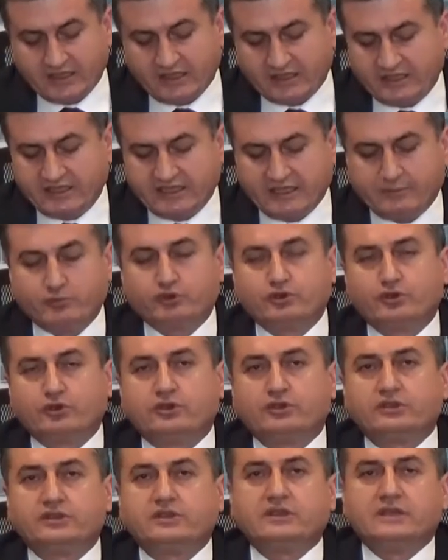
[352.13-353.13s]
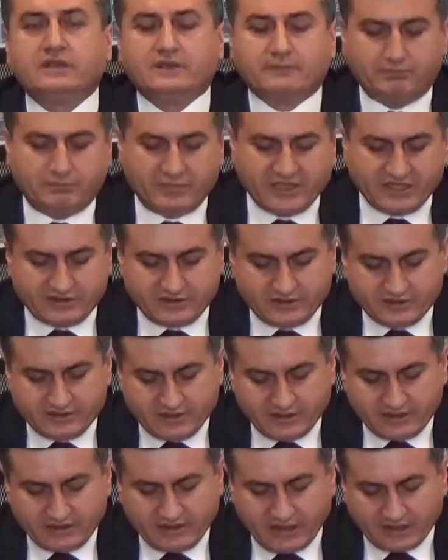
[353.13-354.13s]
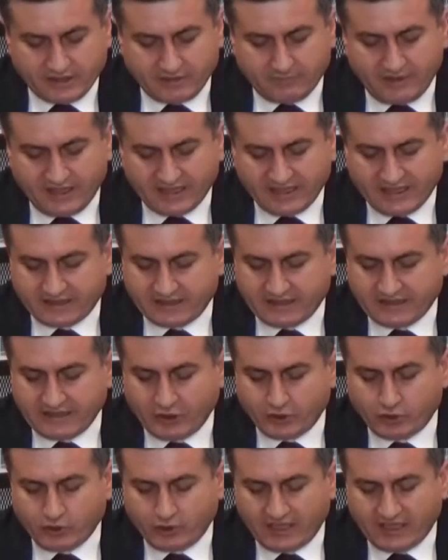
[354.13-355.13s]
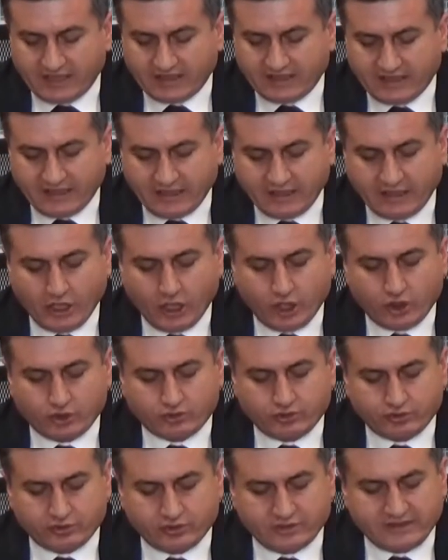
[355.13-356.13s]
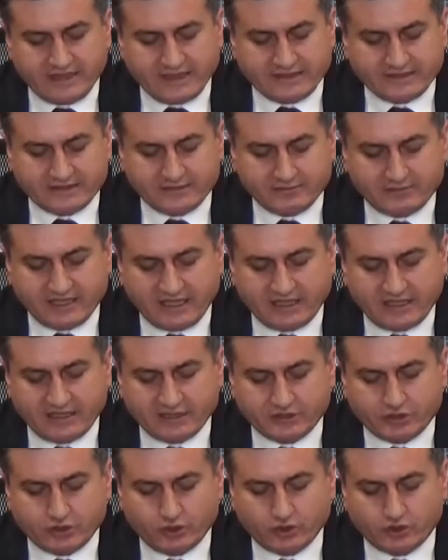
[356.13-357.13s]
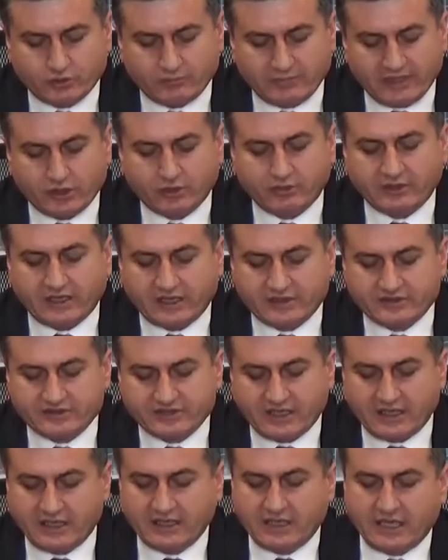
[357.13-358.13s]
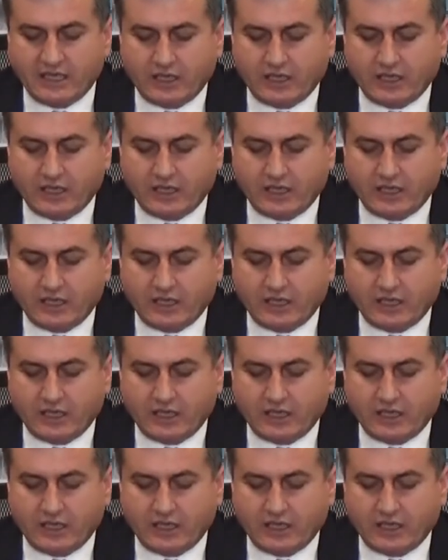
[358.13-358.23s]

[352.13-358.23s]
Yine müdürlük 5. yargı paketiyle yürürlüğe giren çocuk teslimine ilişkin hükümler uyarınca